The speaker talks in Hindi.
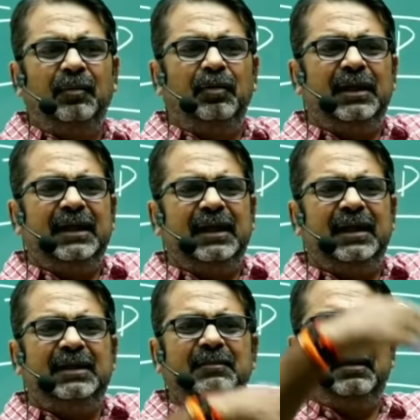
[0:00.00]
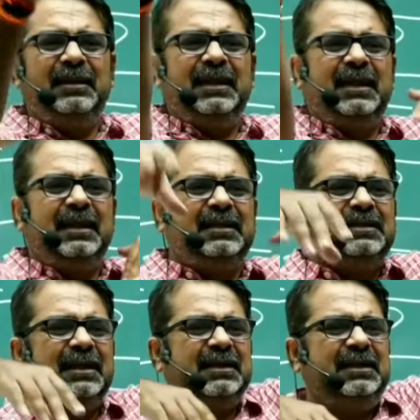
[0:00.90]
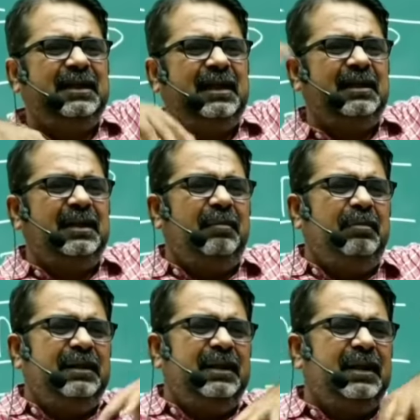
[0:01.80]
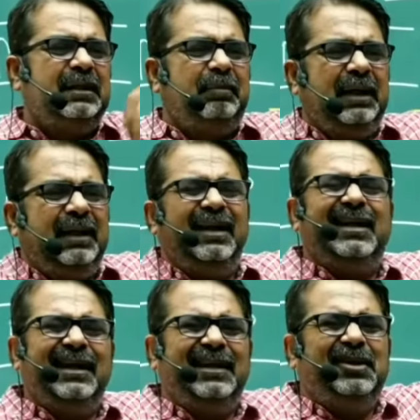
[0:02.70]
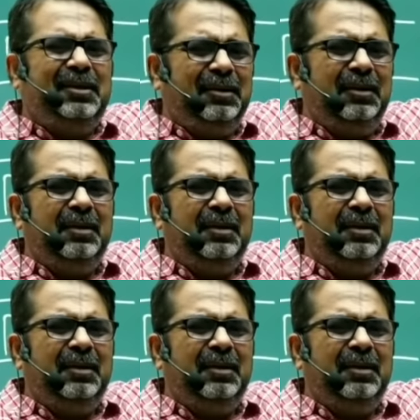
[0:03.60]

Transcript: बुआ ये कह रही थी मामा ये कह रहे थे चाचा ये कह रहे थे अब्बा ये कह रहे थे फलाने कहने दो